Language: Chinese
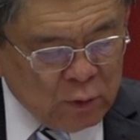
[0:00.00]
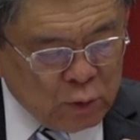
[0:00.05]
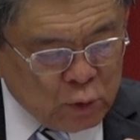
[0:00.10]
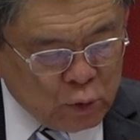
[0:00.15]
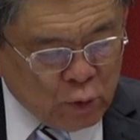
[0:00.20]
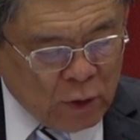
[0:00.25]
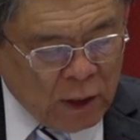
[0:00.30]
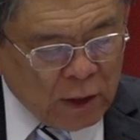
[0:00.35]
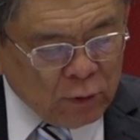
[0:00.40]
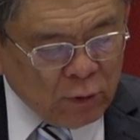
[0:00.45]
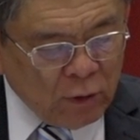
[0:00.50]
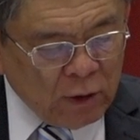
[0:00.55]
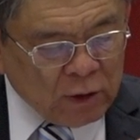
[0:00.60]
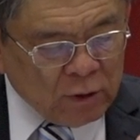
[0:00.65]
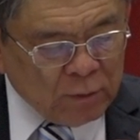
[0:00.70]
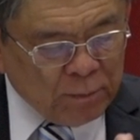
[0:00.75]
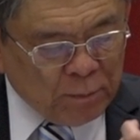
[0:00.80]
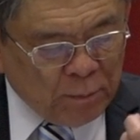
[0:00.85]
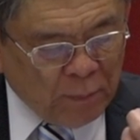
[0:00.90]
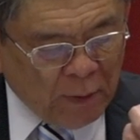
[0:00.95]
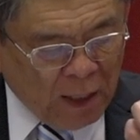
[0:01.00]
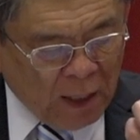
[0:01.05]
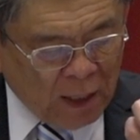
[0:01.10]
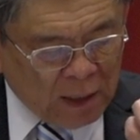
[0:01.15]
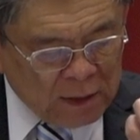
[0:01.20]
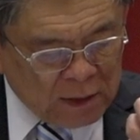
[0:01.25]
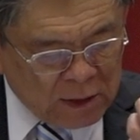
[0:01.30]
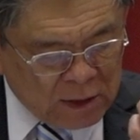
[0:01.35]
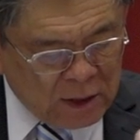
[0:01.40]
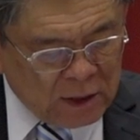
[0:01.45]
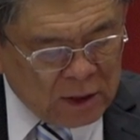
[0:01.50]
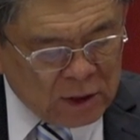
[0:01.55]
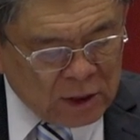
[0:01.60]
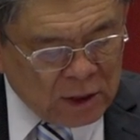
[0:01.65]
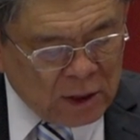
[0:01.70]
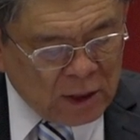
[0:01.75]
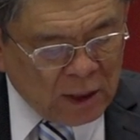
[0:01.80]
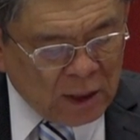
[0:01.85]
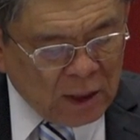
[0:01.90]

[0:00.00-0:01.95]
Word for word: 绝对的把信心